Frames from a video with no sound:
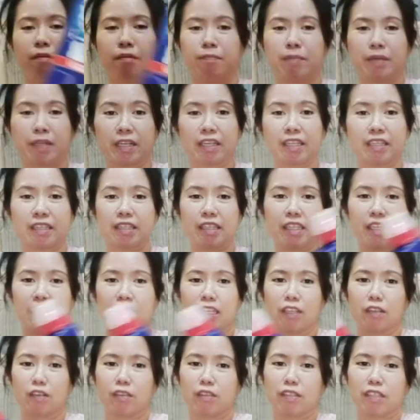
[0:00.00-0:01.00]

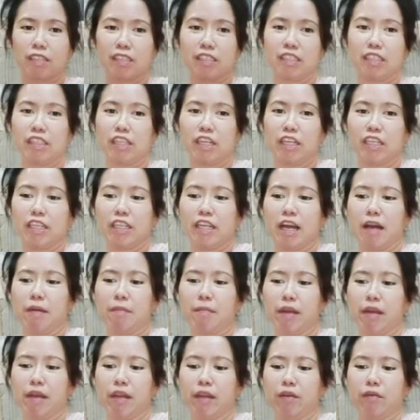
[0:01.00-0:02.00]
pagkatingin ko sa CR
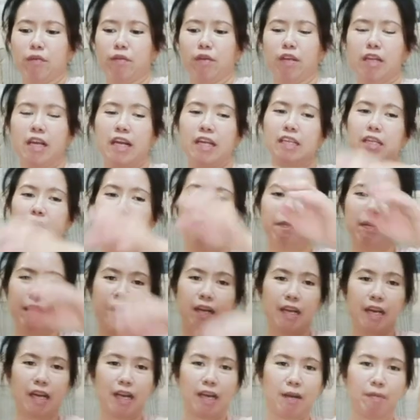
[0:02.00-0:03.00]
namin, wala na
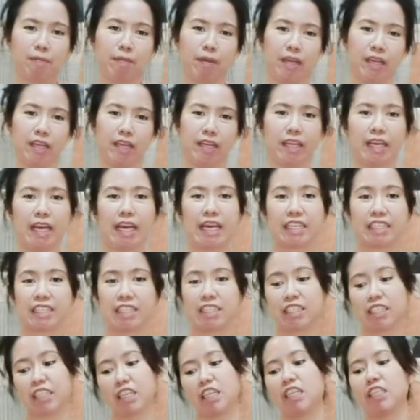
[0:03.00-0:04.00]
pala kaming
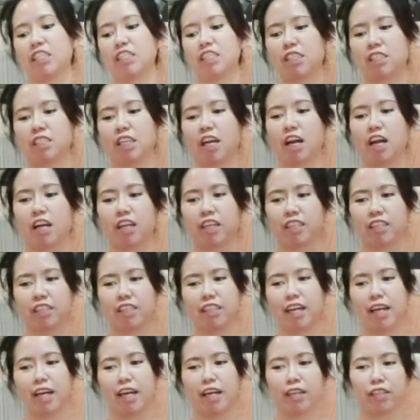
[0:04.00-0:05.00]
extra stock
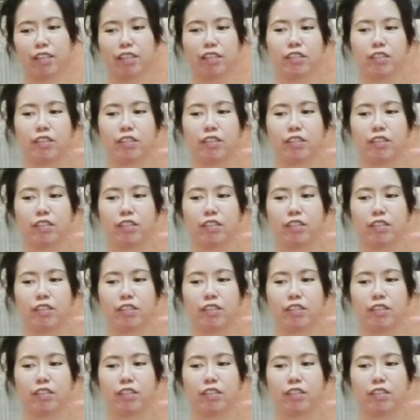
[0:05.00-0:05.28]
ng